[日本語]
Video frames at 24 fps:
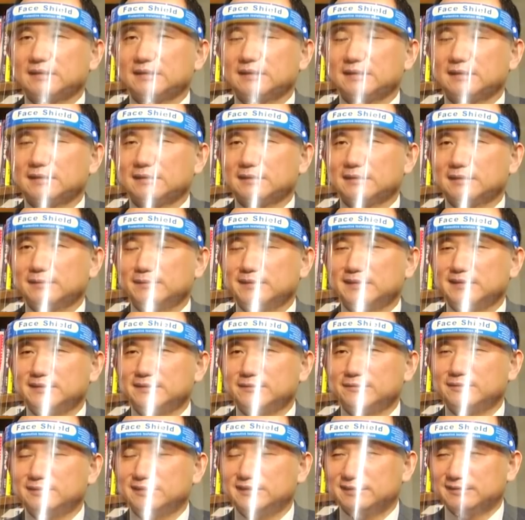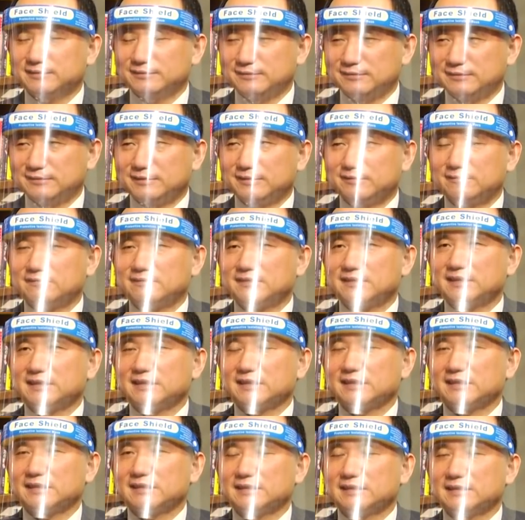やった場合のリスクっていうの
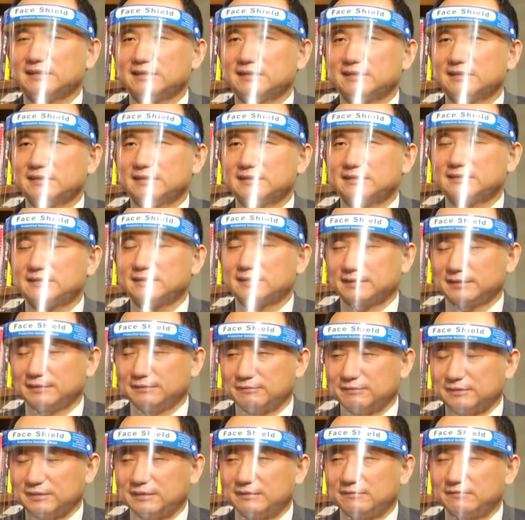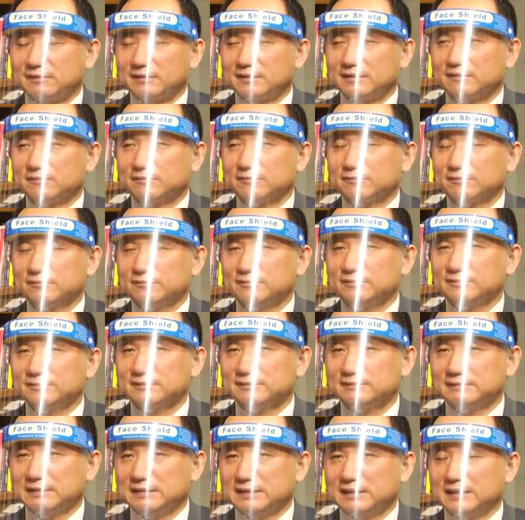はさっき言ったようなこの
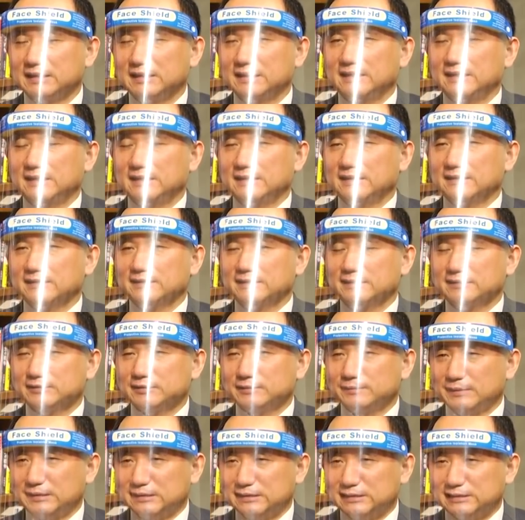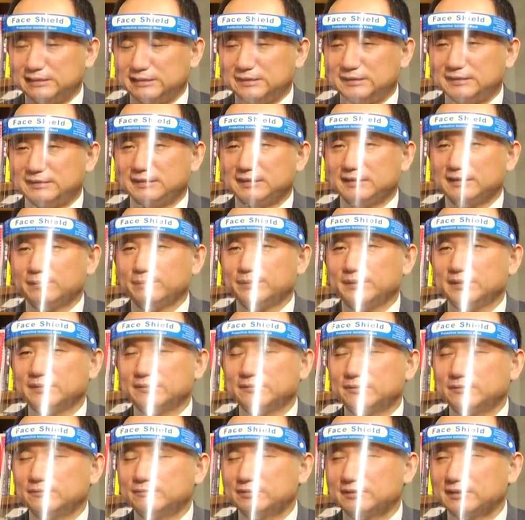ウイルスは夏場に小さい
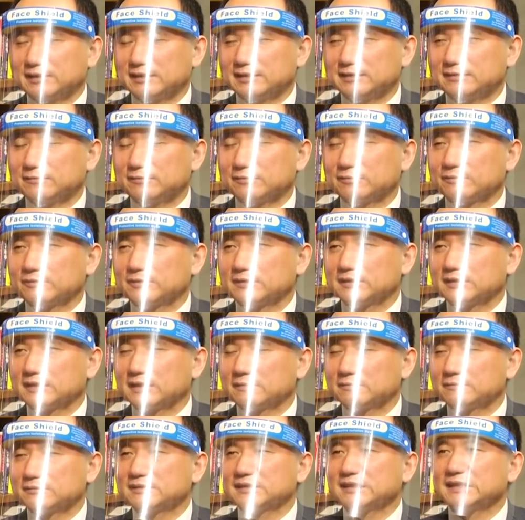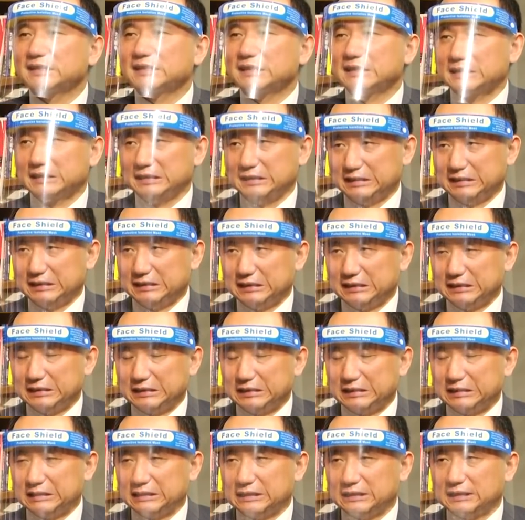ピークを迎えること可能性があり、そ
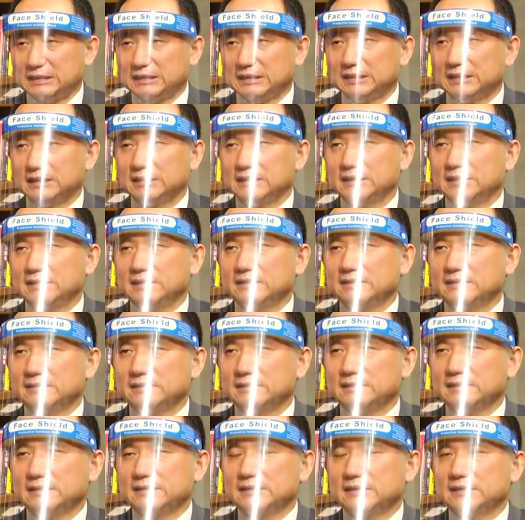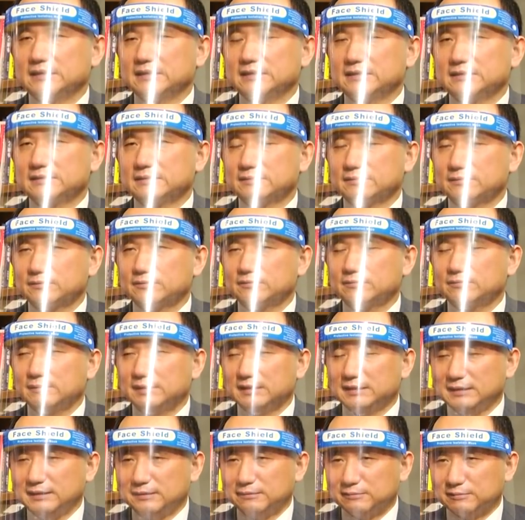こに拍車をかけてしまうか、その
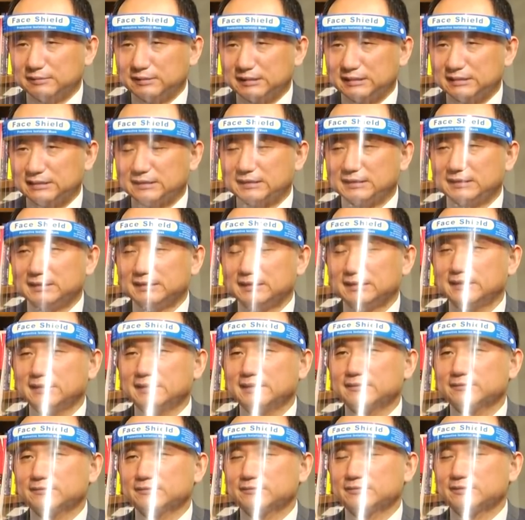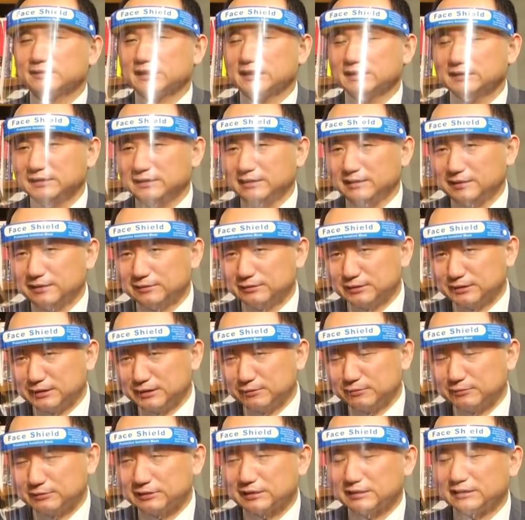前の段階でやると立ち上がる時期
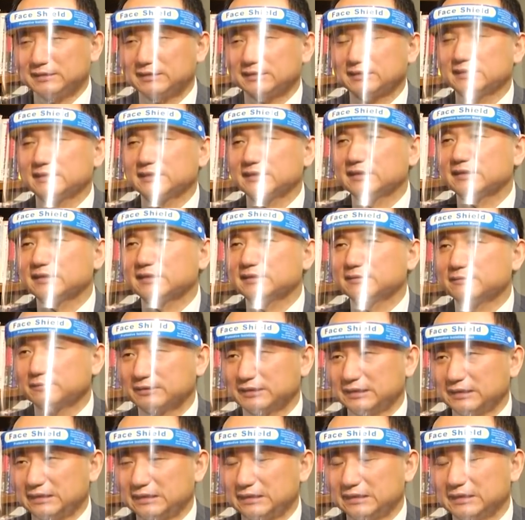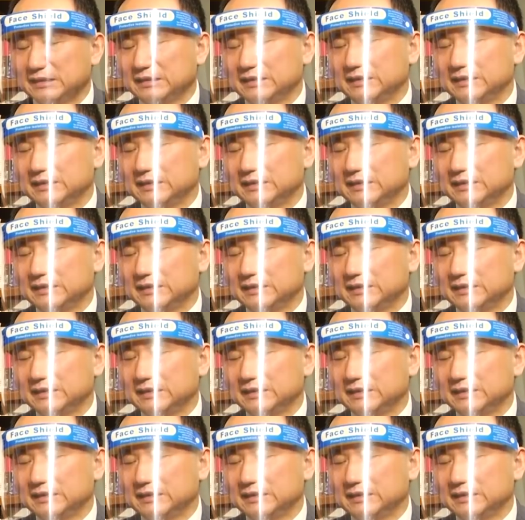に抑えなきゃいけないので、